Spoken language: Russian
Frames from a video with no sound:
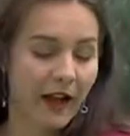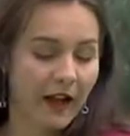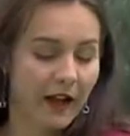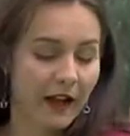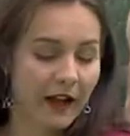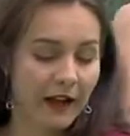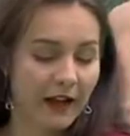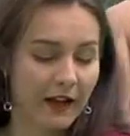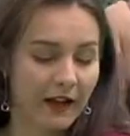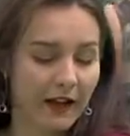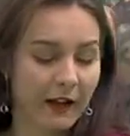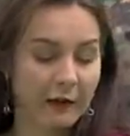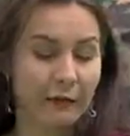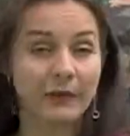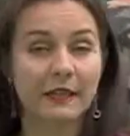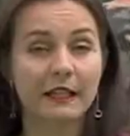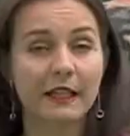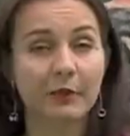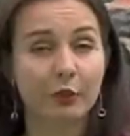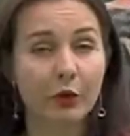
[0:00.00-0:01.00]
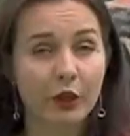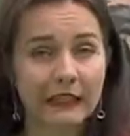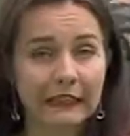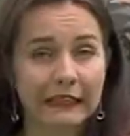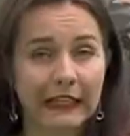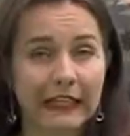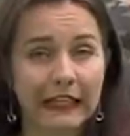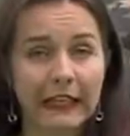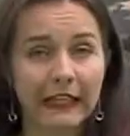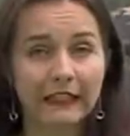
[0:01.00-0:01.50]
А в баскетболе
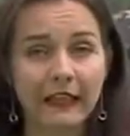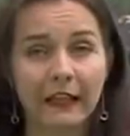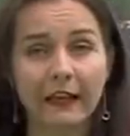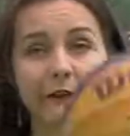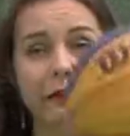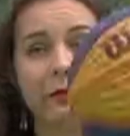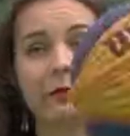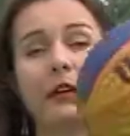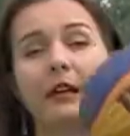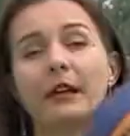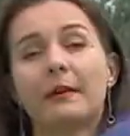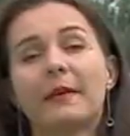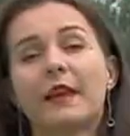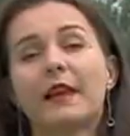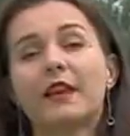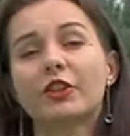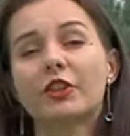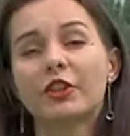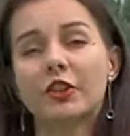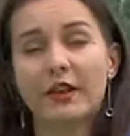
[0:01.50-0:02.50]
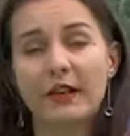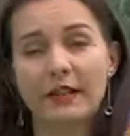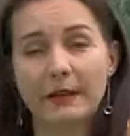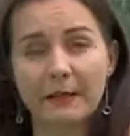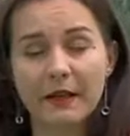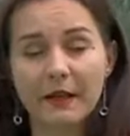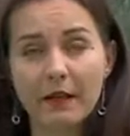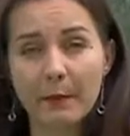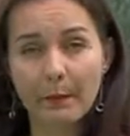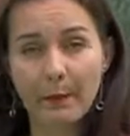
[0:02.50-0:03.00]
3 на 3 выбрали мяч
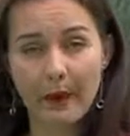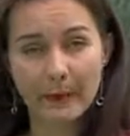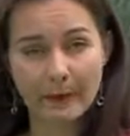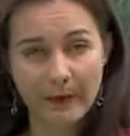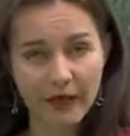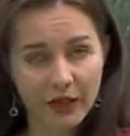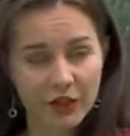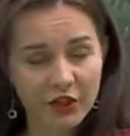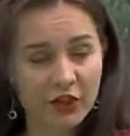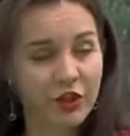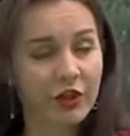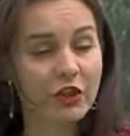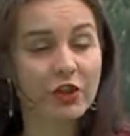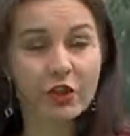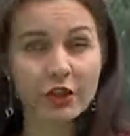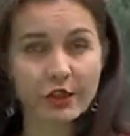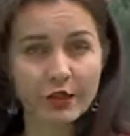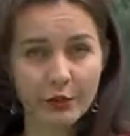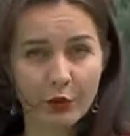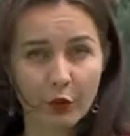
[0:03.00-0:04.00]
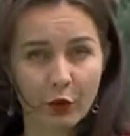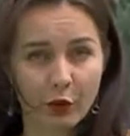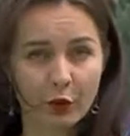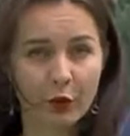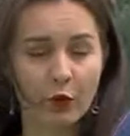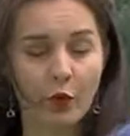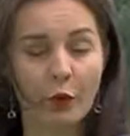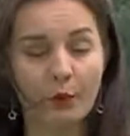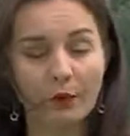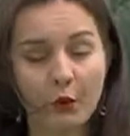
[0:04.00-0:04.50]
размером поменьше, шестерку.